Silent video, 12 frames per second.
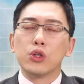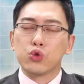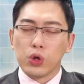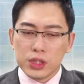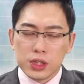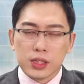
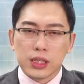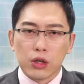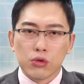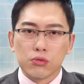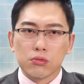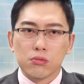最近的散
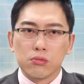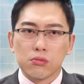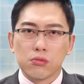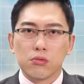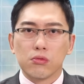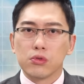户
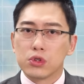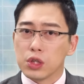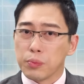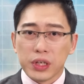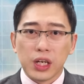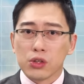怎
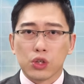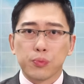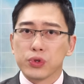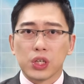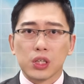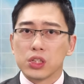么样都
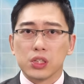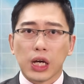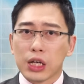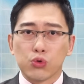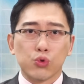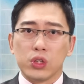不相信
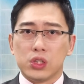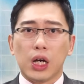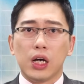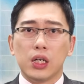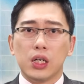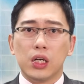台股会涨，
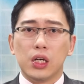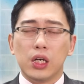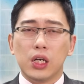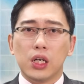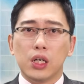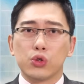
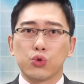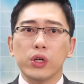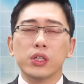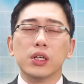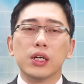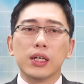所
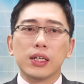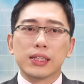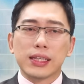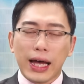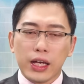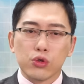以
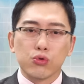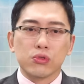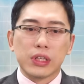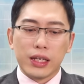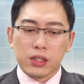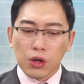台股
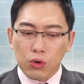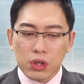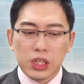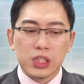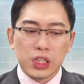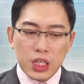在农
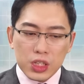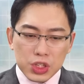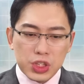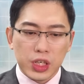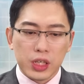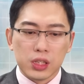历年
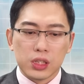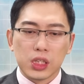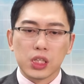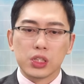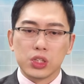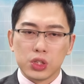前
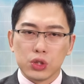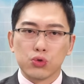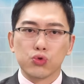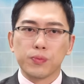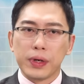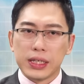那个指
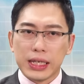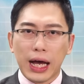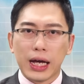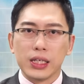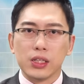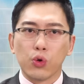数被
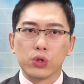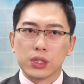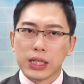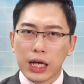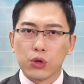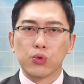压抑，或者
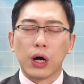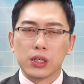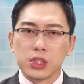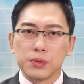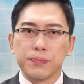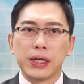台股行
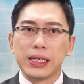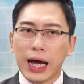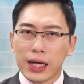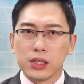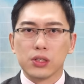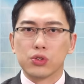情被
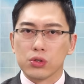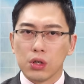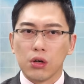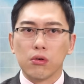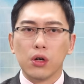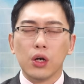压抑的时
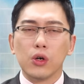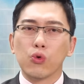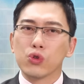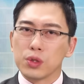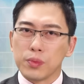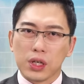候，
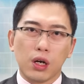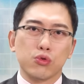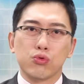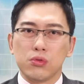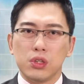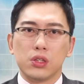我怎么告
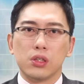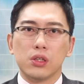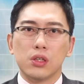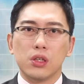诉你的？